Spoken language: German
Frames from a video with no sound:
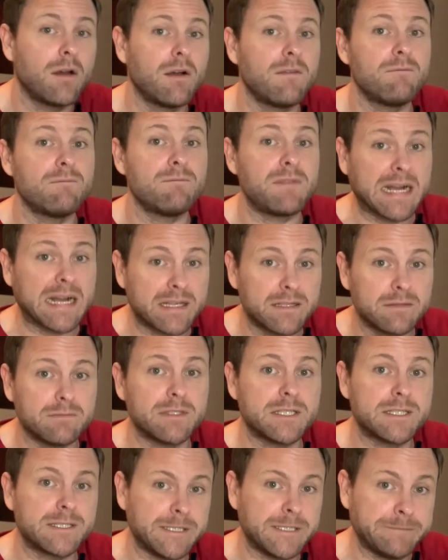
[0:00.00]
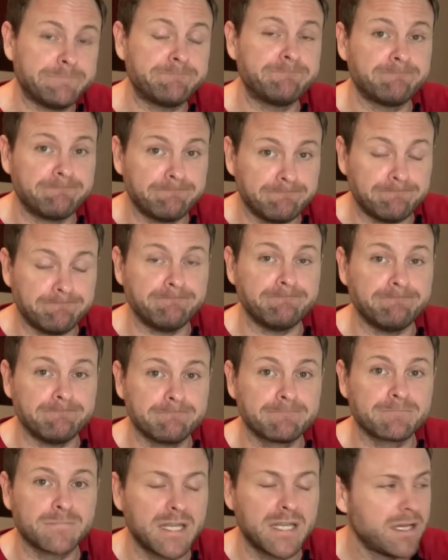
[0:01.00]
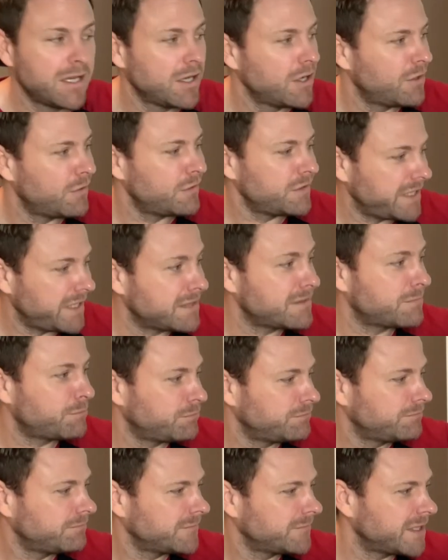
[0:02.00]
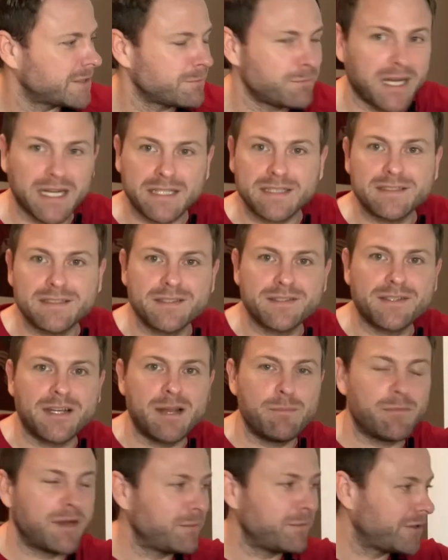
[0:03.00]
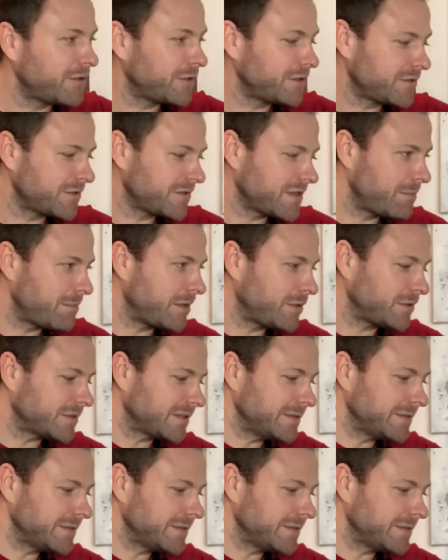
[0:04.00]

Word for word: Wacken-Whisky. Mhm. Und jetzt, jetzt packe ich das Teil mal mit euch zusammen aus. Hm?